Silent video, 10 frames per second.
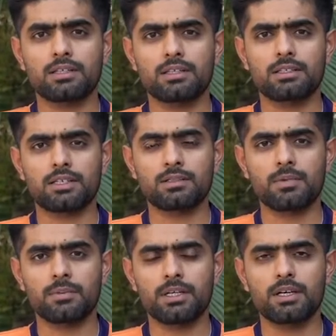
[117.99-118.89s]
की सीरीज़
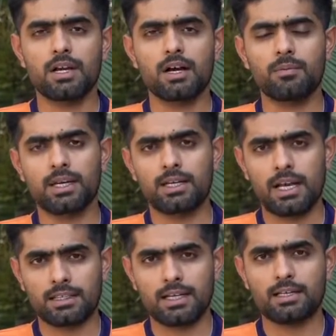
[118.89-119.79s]
में भी हमें
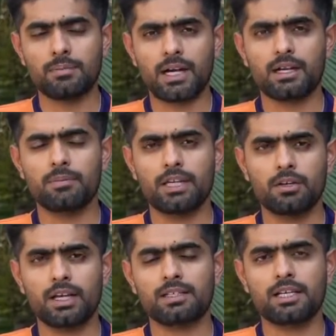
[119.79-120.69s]
ऐसा ही बैकअप
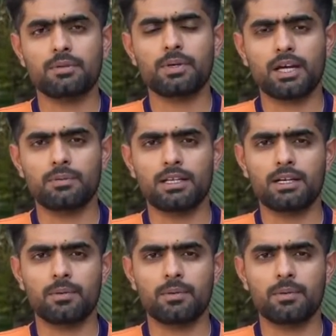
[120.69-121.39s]
मिले और ऐसा ही प्यार मिले